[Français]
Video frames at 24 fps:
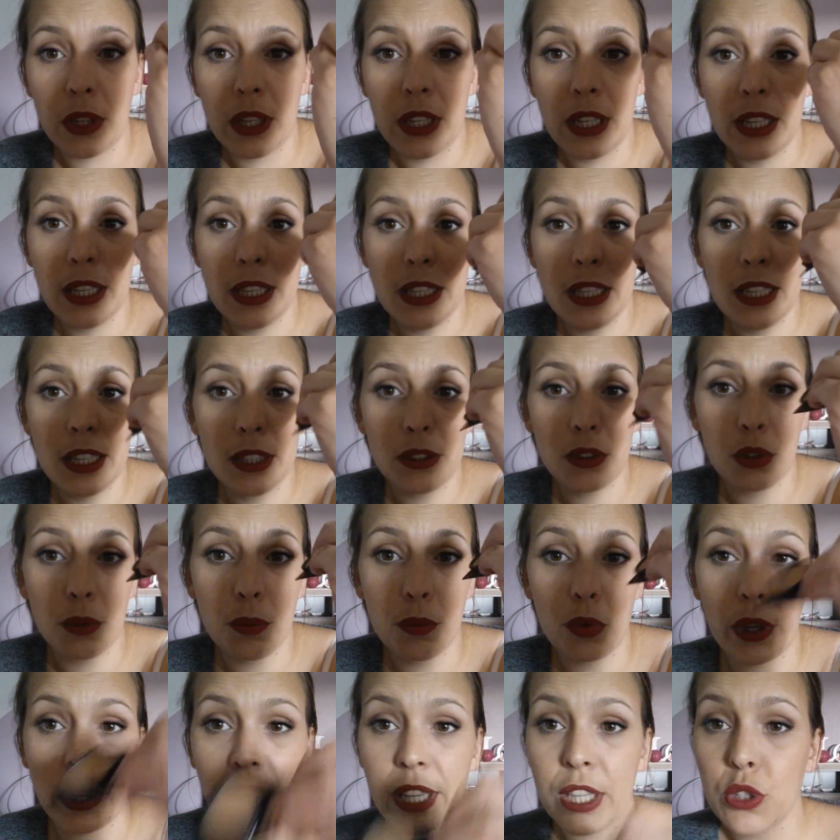Il est, il est
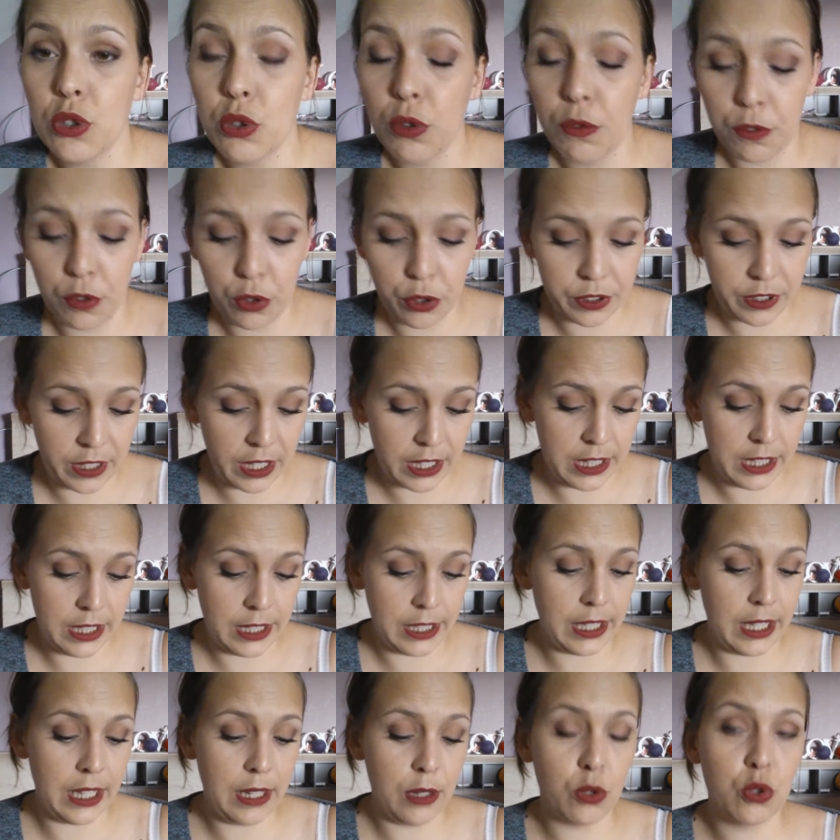top quoi. Il réchauffe le teint
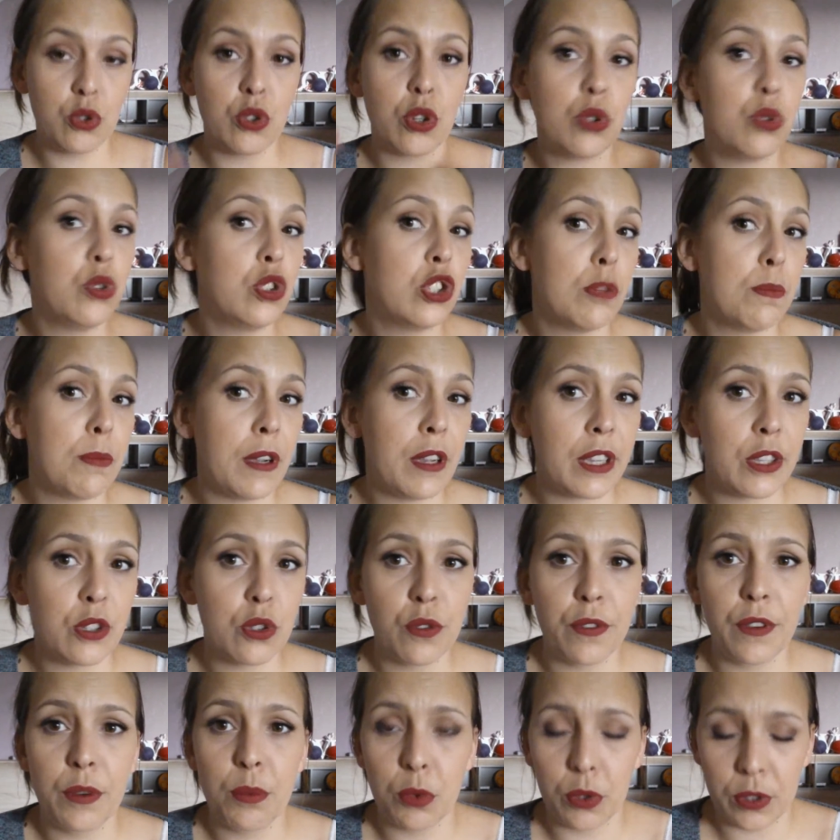nickel. Aujourd'hui, j'ai pas
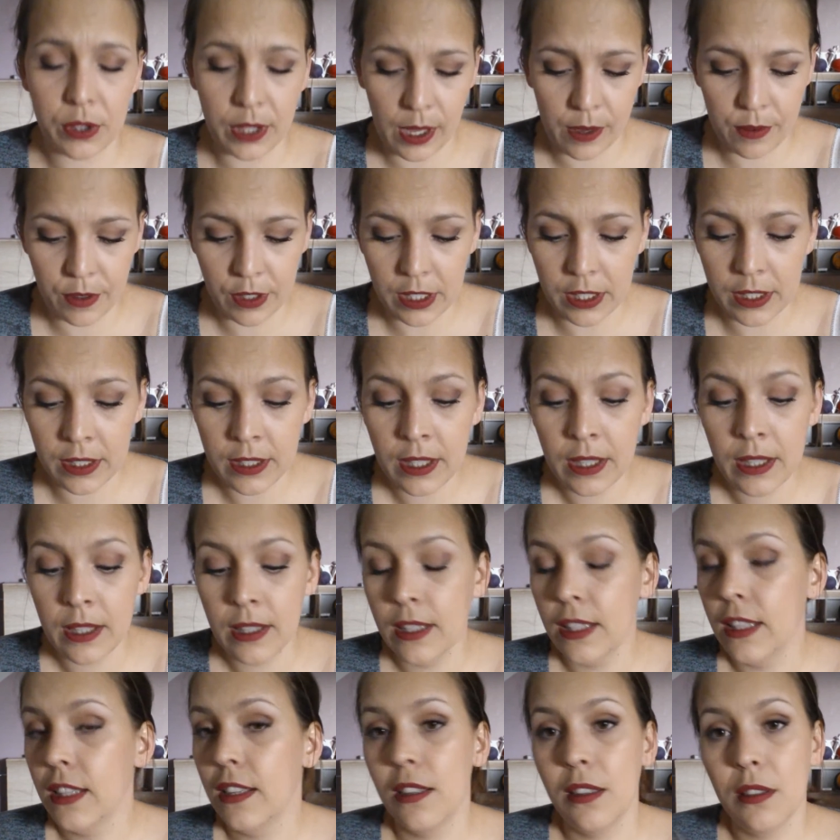réchauffé mon teint avec,
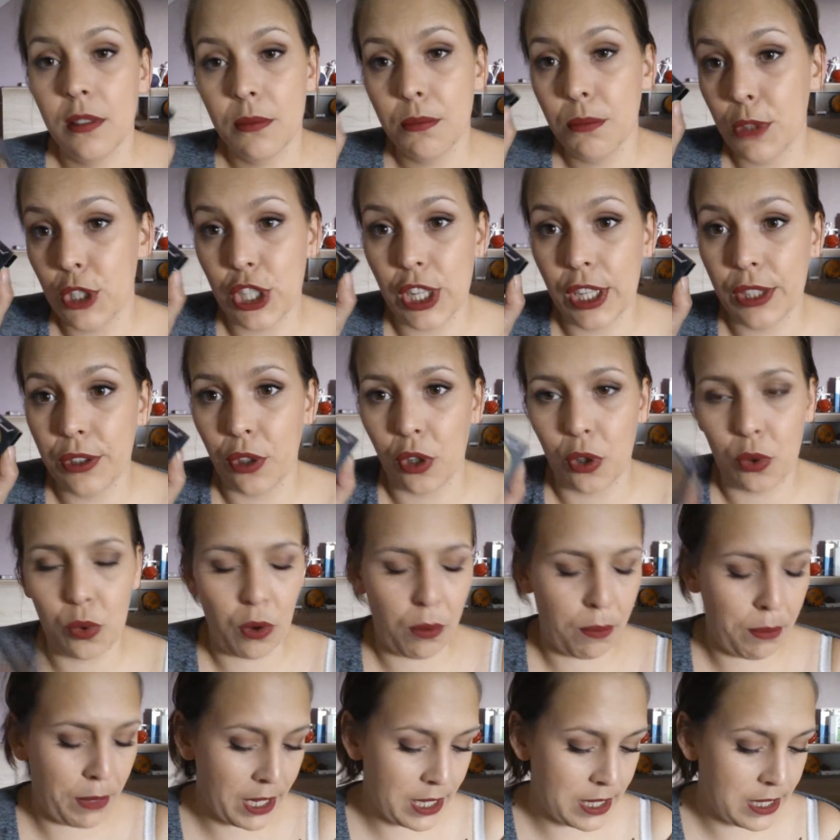mais je l'adore
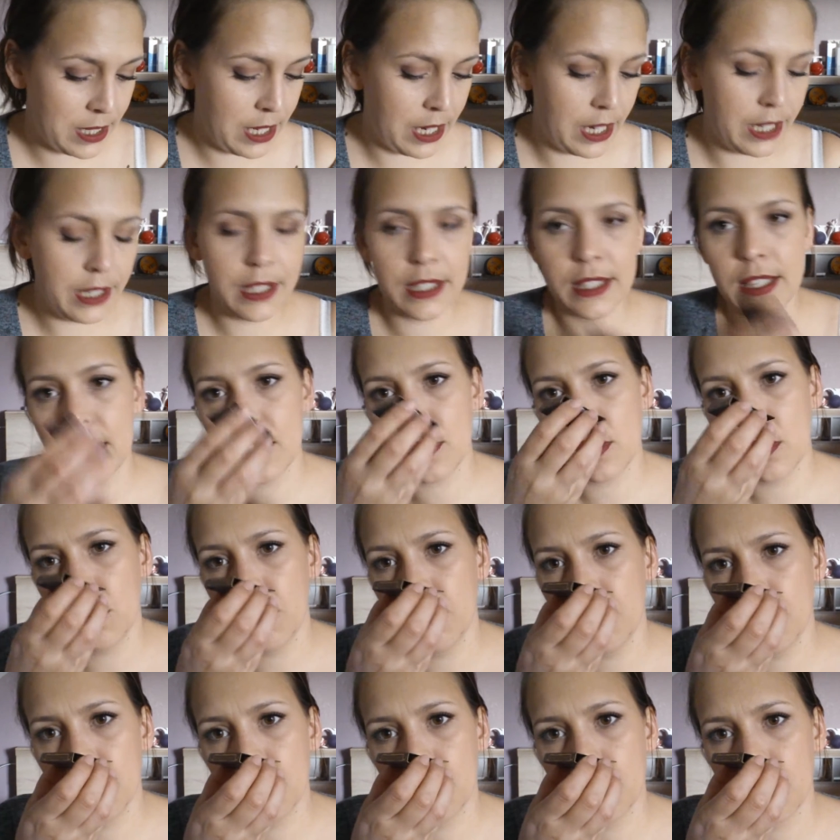quoi. Merci Hélène et ça sent
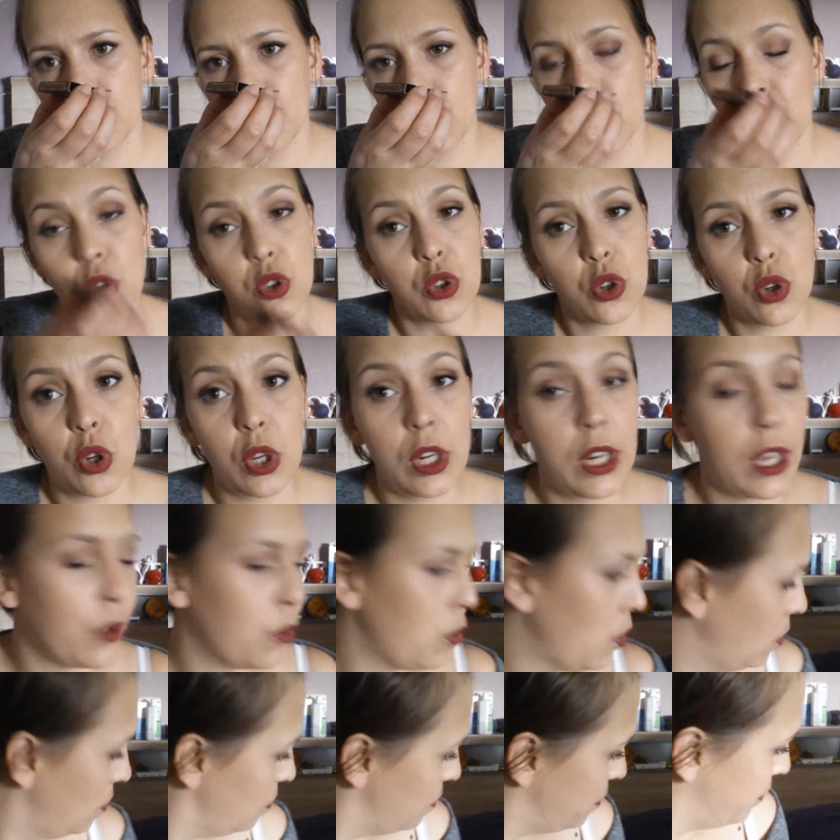chocolat,
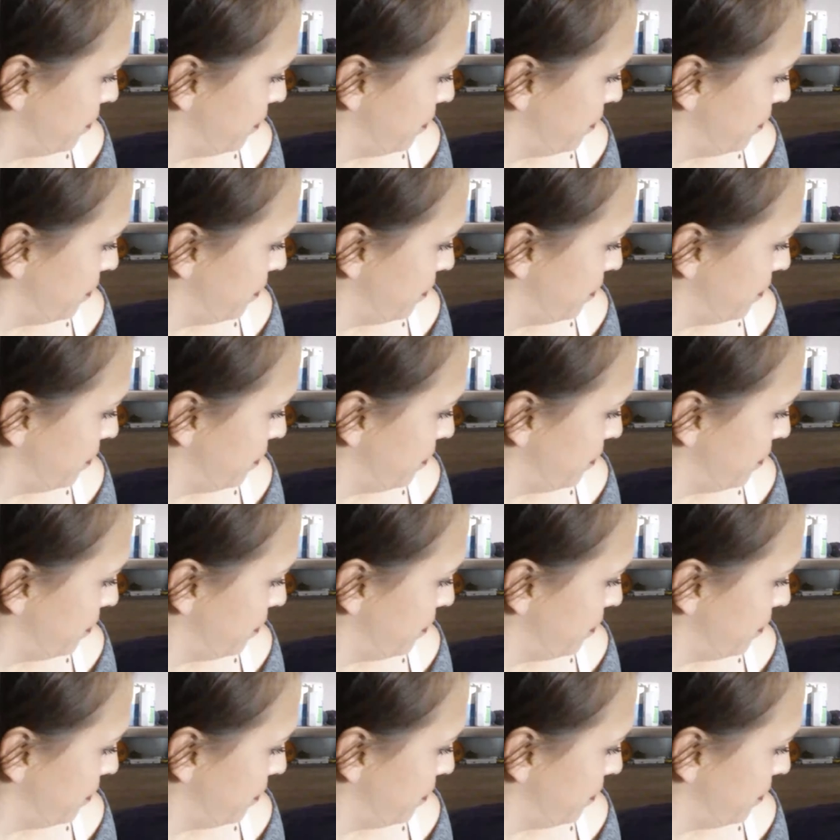quoi.